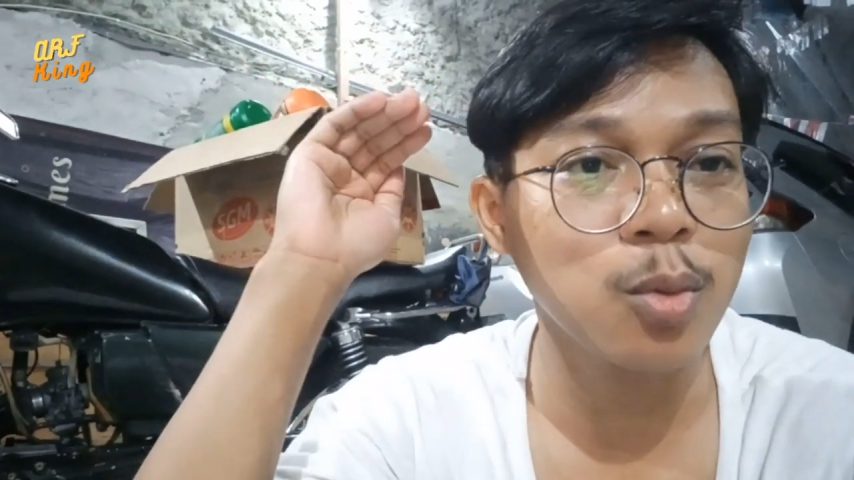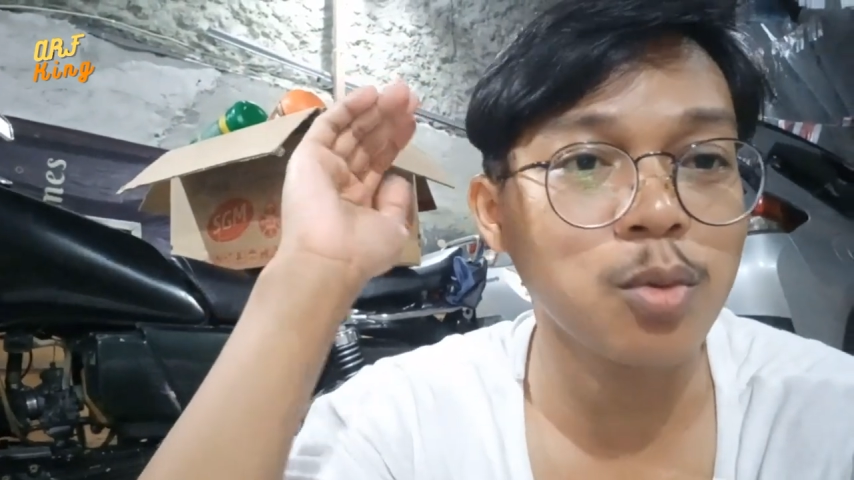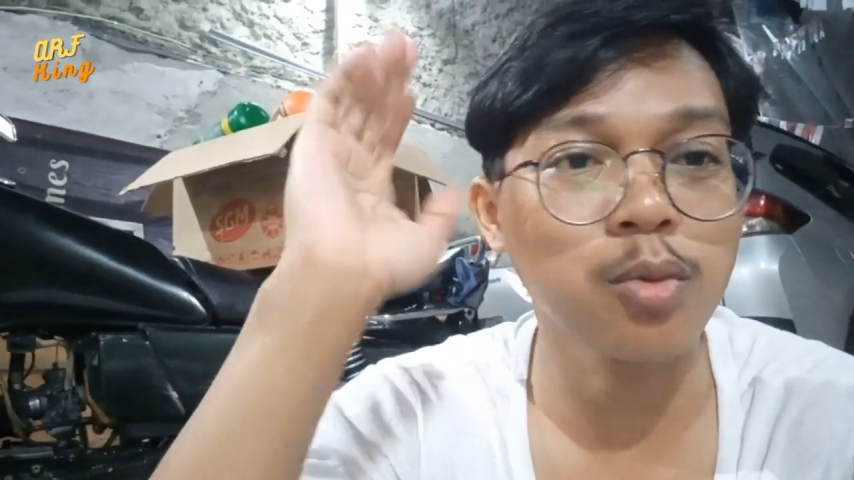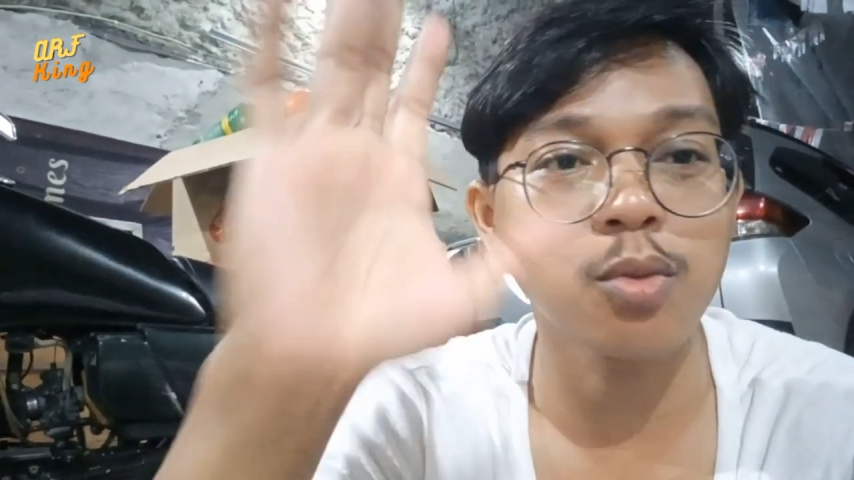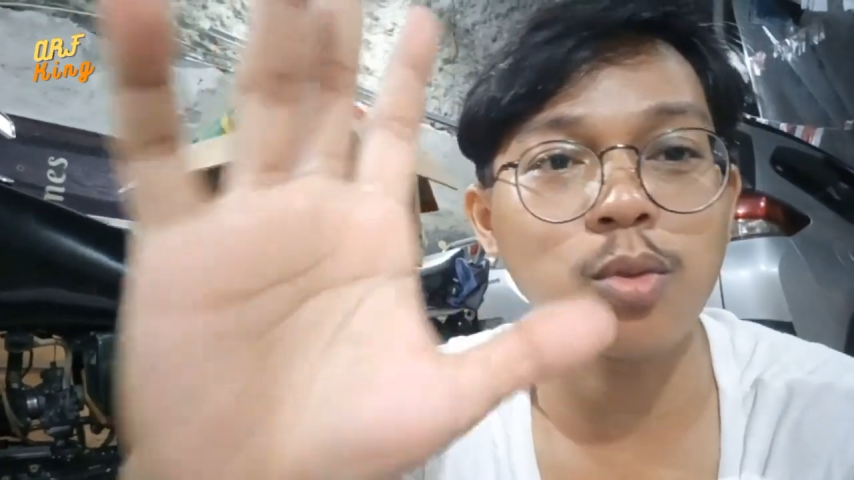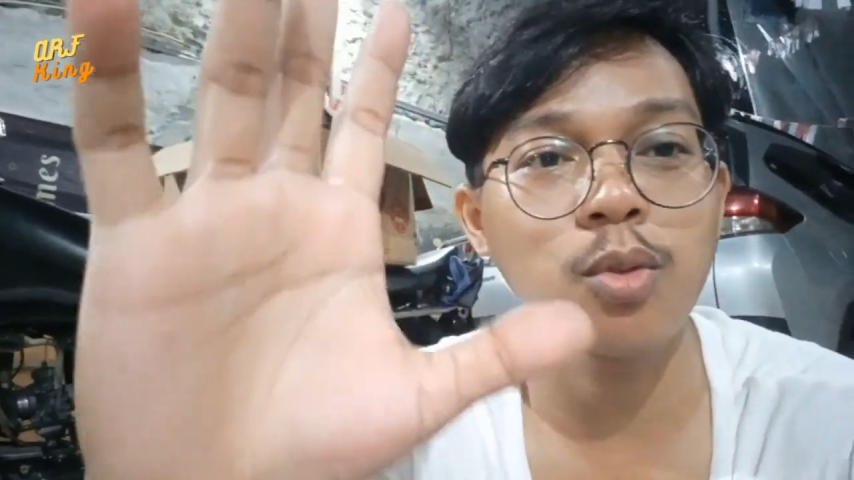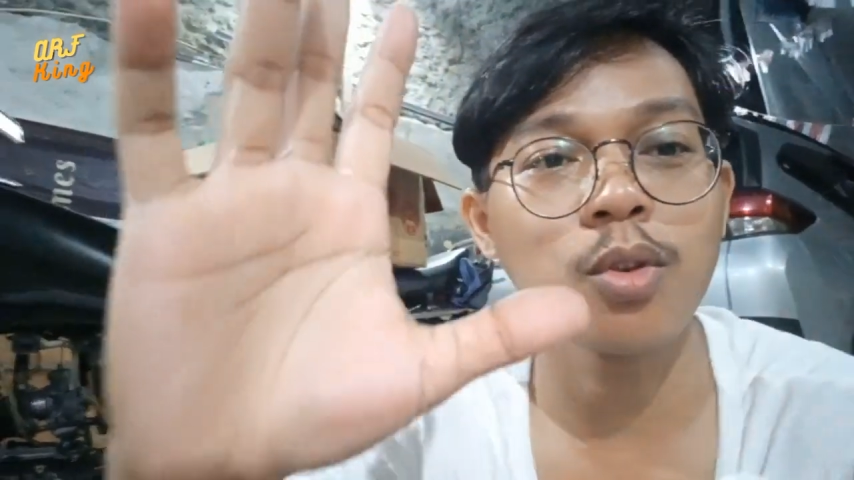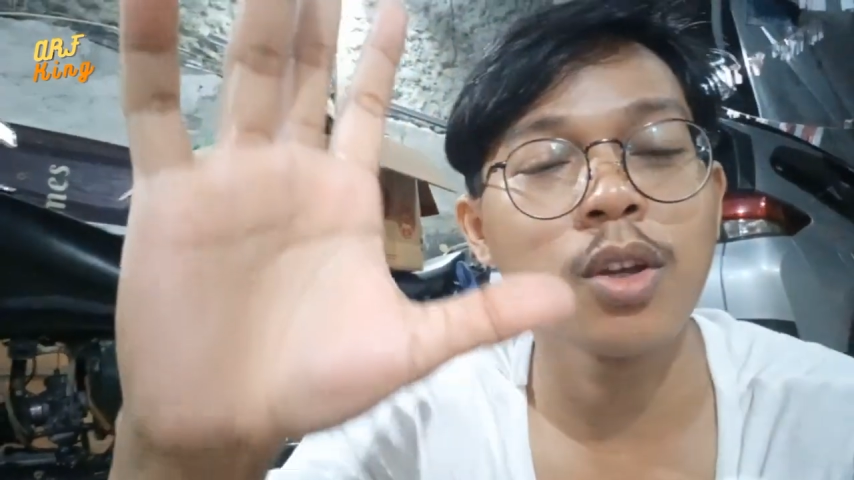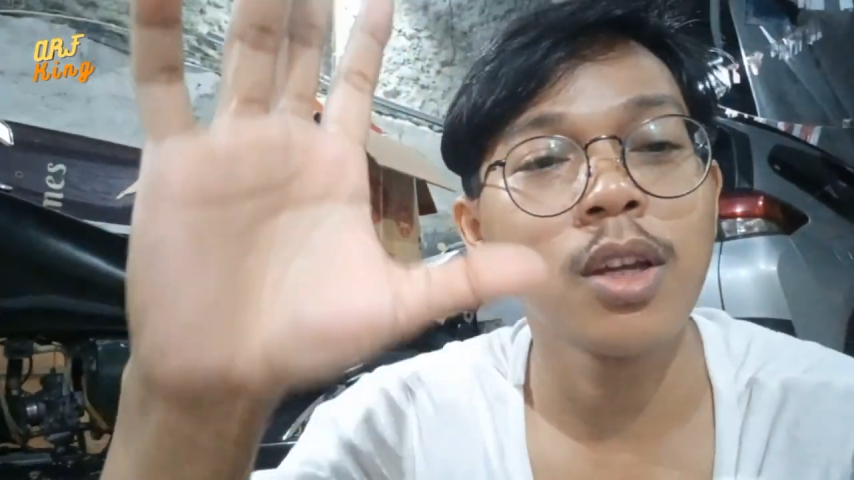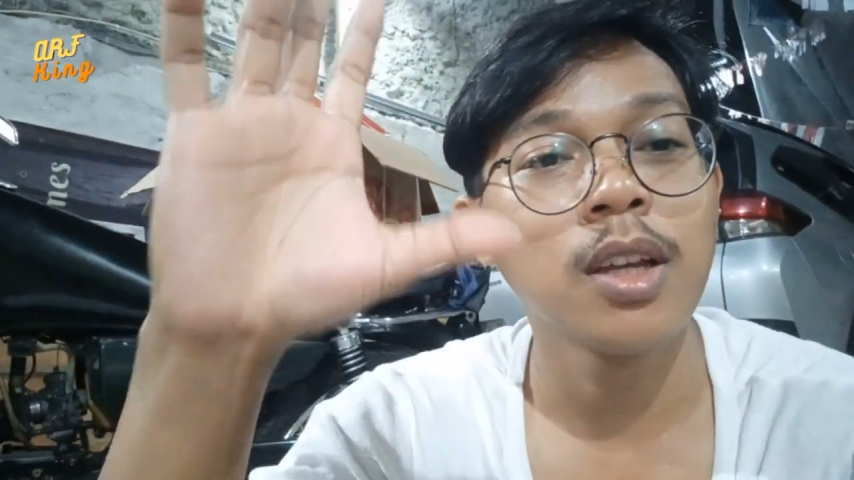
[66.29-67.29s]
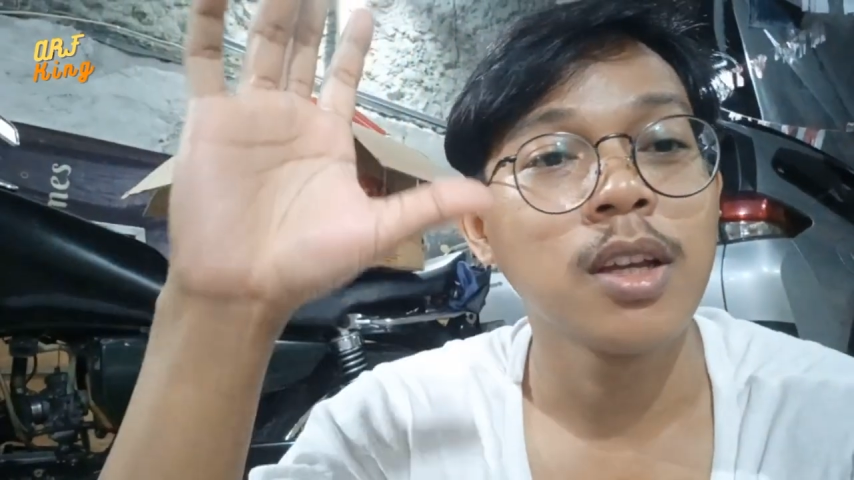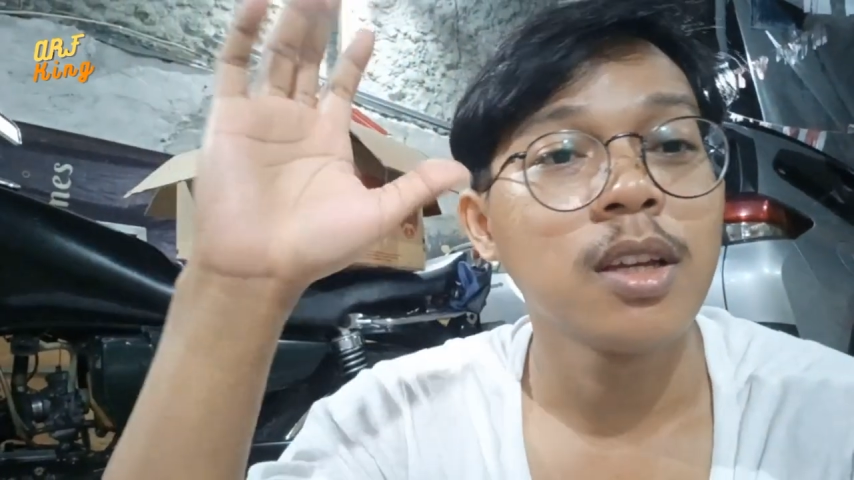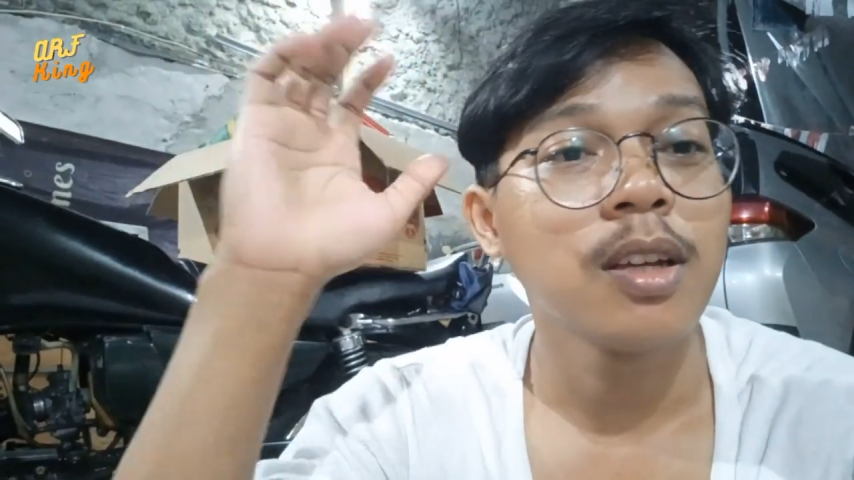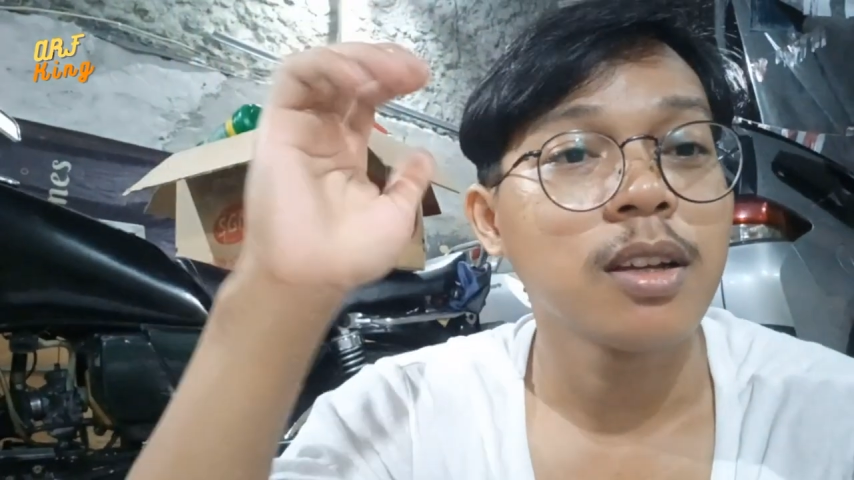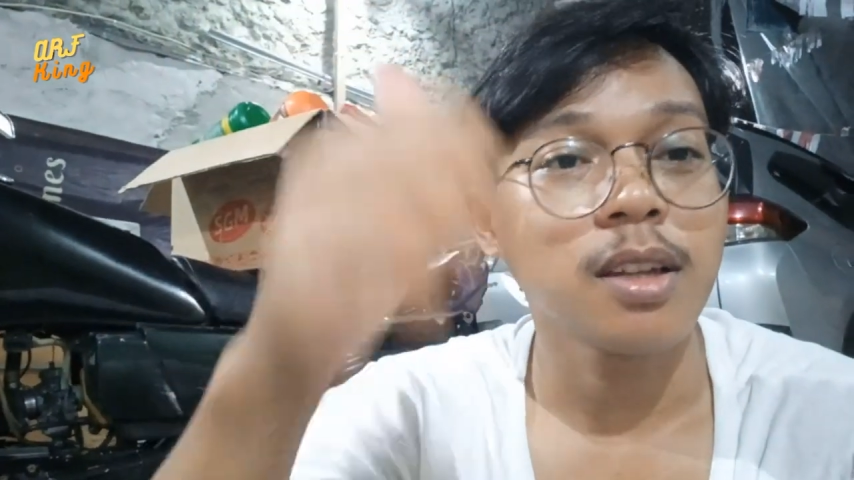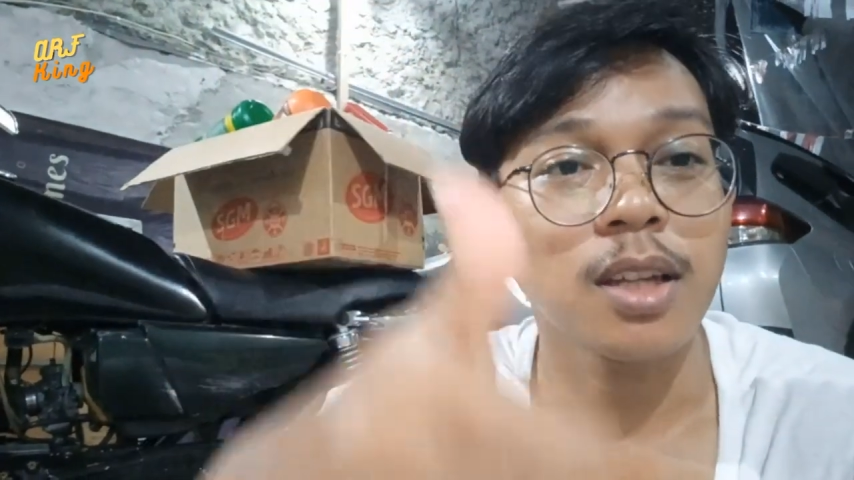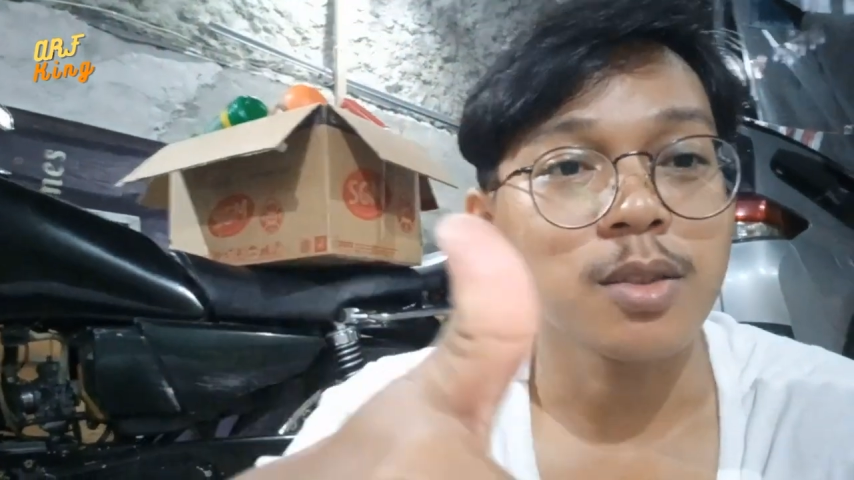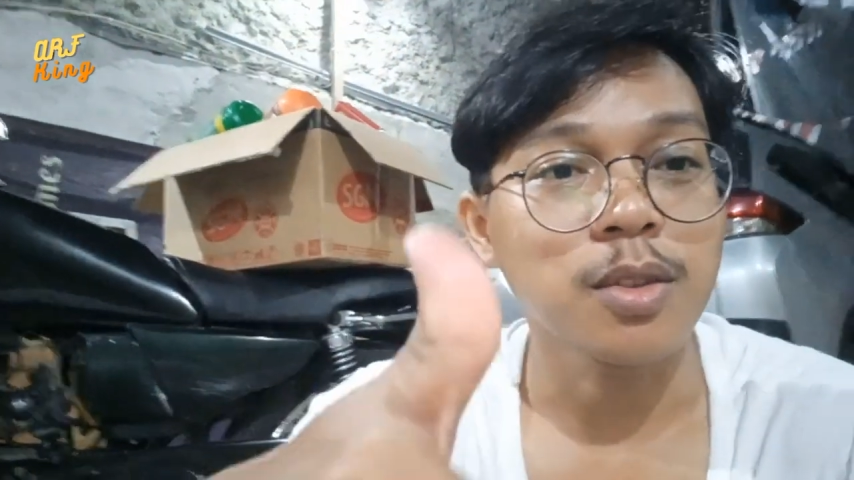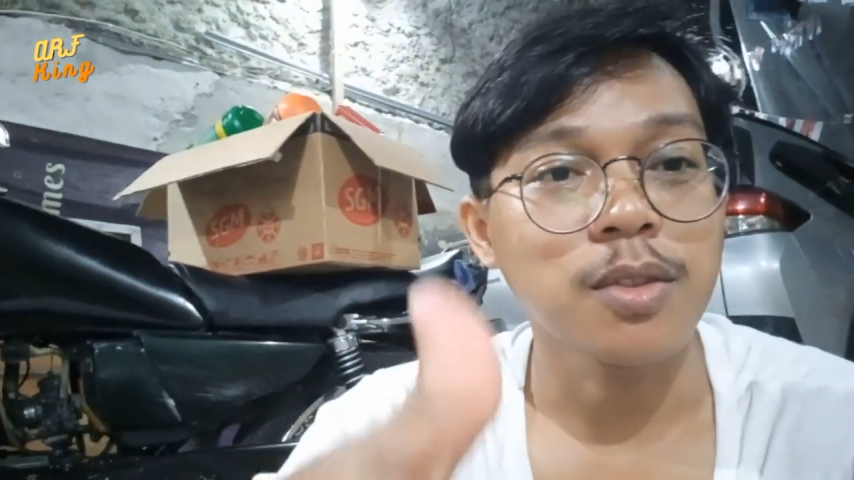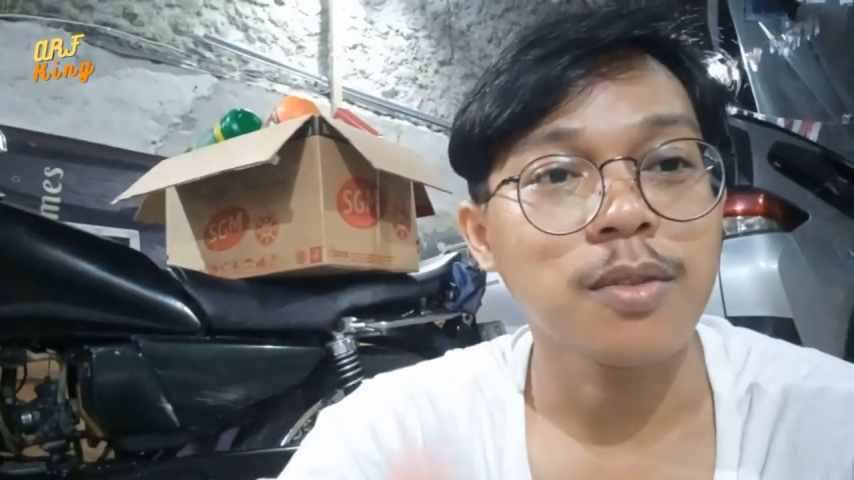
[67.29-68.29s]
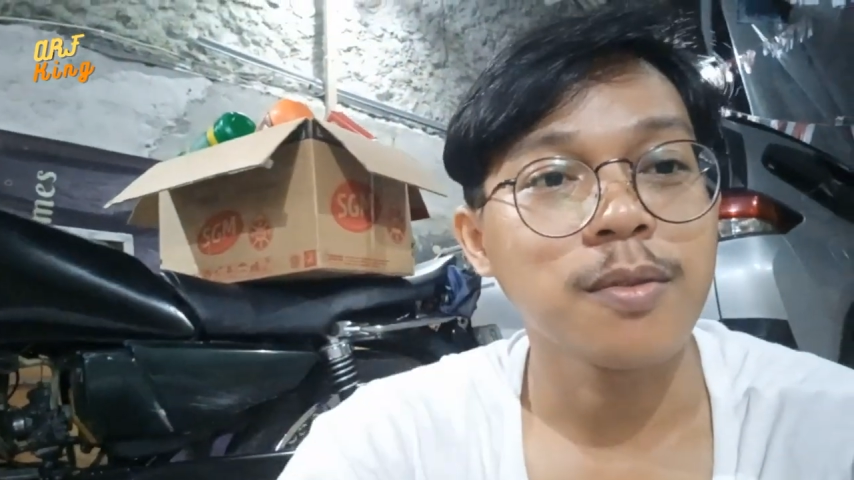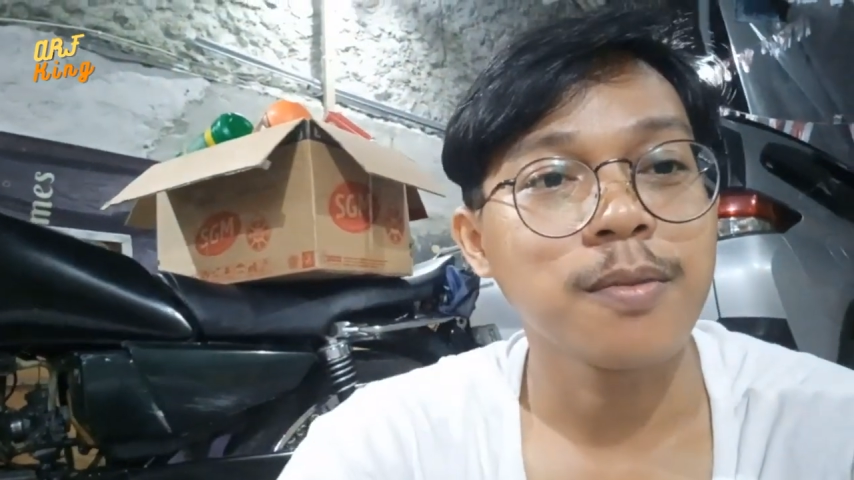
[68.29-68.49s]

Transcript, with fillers: utuh lanjut